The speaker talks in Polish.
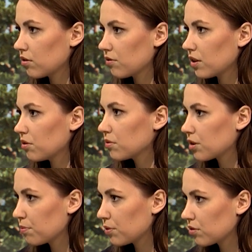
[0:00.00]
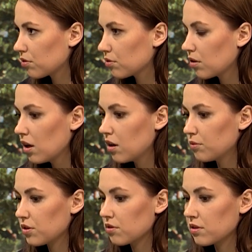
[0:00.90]
No wiadomo, że po tylu
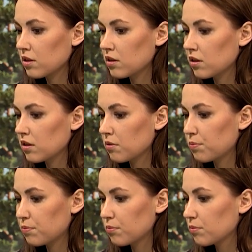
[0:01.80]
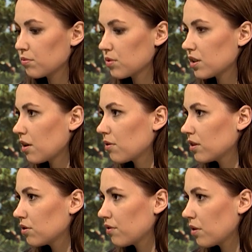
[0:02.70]
miesiącach e, z ciała
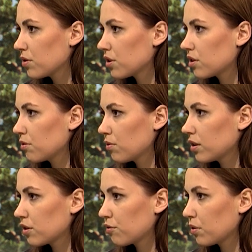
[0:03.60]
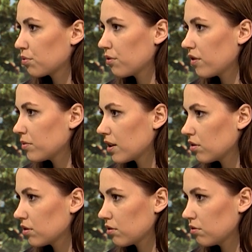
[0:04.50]
nie dowiemy się, czy była też pod wpływem
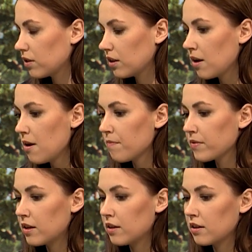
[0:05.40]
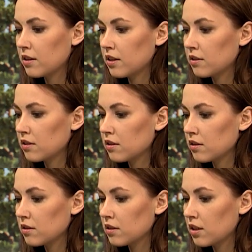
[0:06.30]
narkotyków, tak? E,
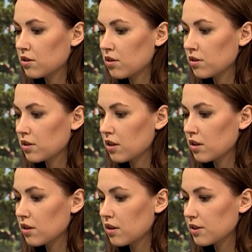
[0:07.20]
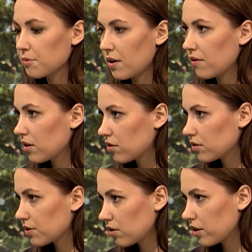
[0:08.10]
Katarzyny Kaczorowskiej e, sprawa
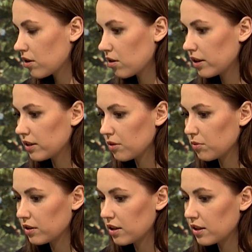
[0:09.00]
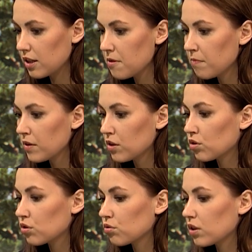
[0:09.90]
z kolei kolejnej modelki.
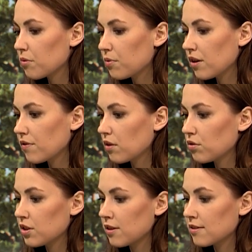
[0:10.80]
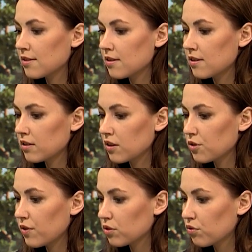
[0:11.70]
No tutaj pojawiały się zeznania
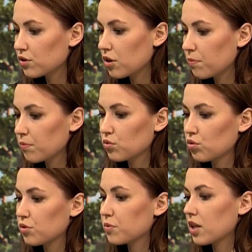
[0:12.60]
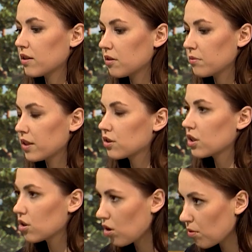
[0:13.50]
świadków, że tuż przed tym, jak
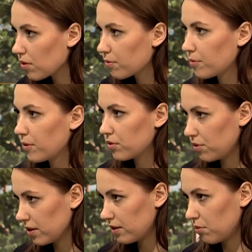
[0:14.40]
rzekomo popełniła mhm.